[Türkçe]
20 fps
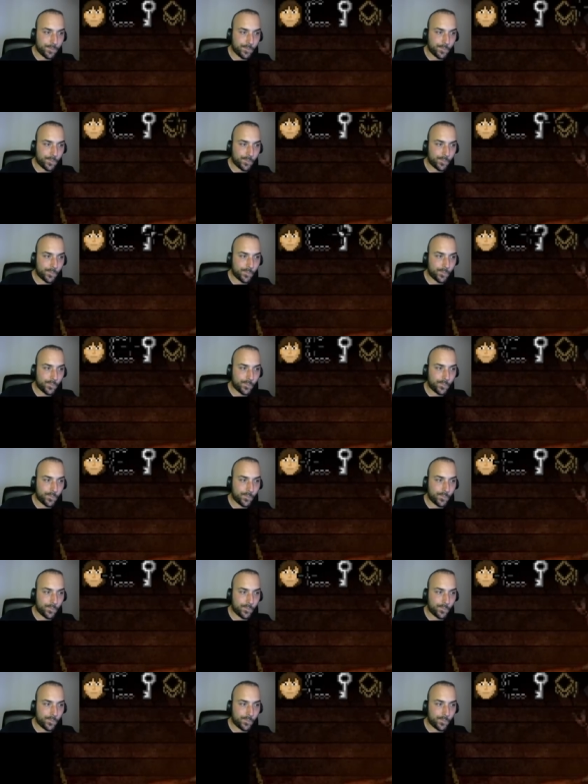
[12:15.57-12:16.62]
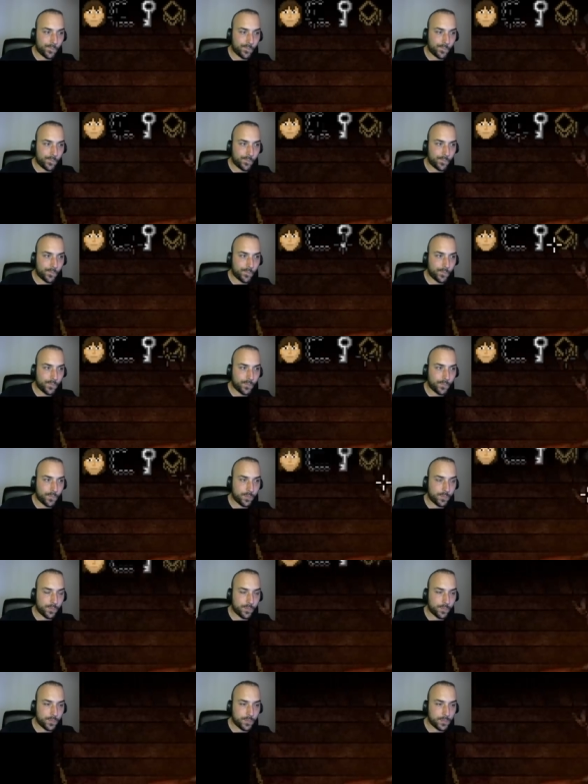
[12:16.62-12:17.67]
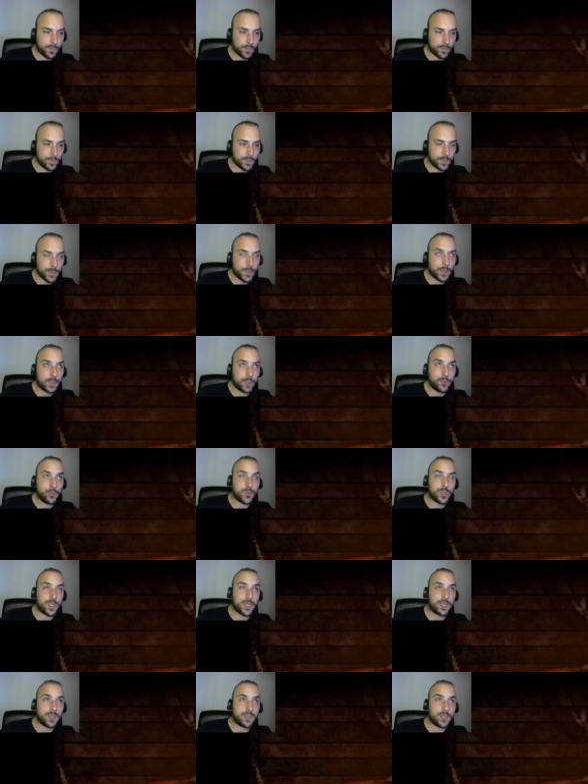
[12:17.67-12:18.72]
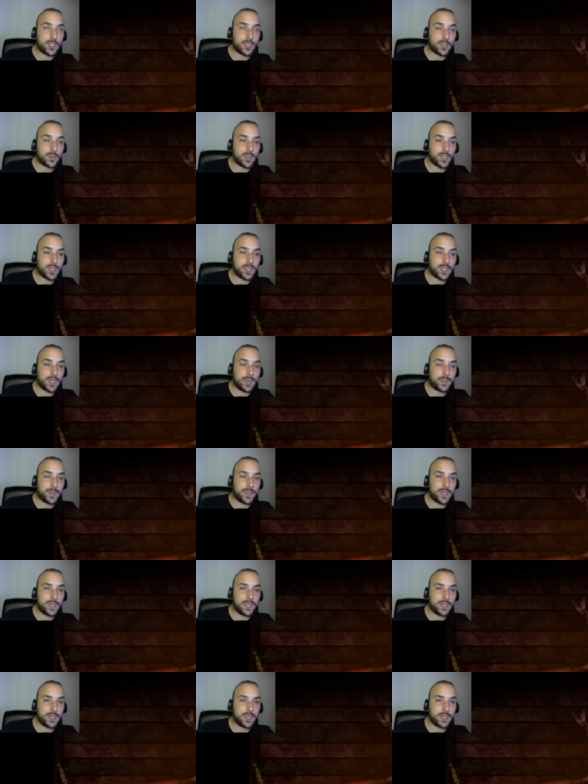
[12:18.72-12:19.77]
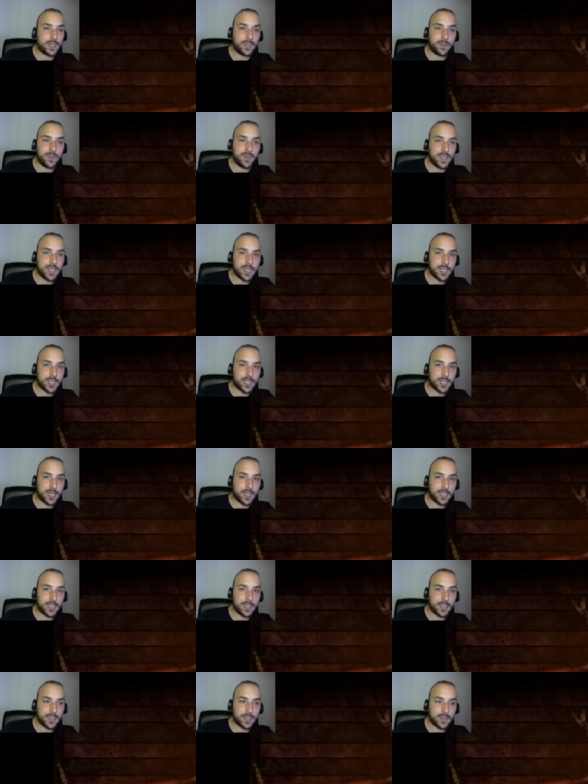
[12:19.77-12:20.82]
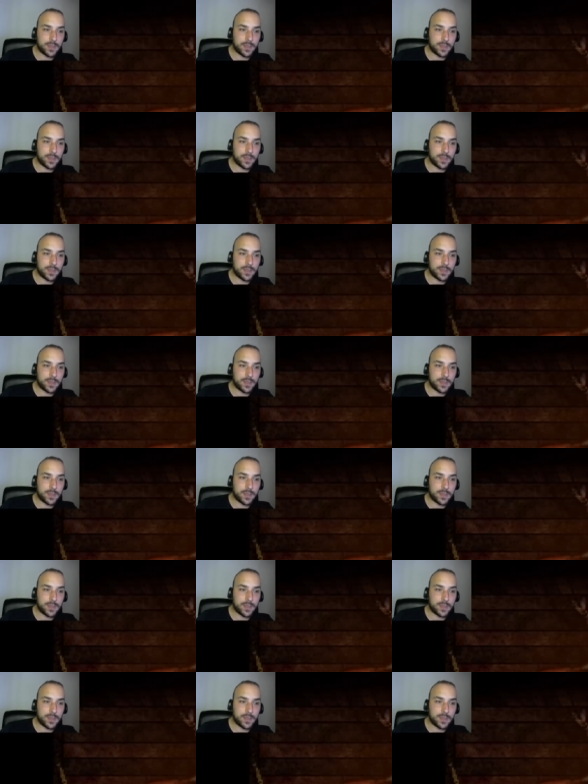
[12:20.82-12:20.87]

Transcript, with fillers: Hmm. %40'lı çıkmıştık. Kapıyı kırıp yine çıkar.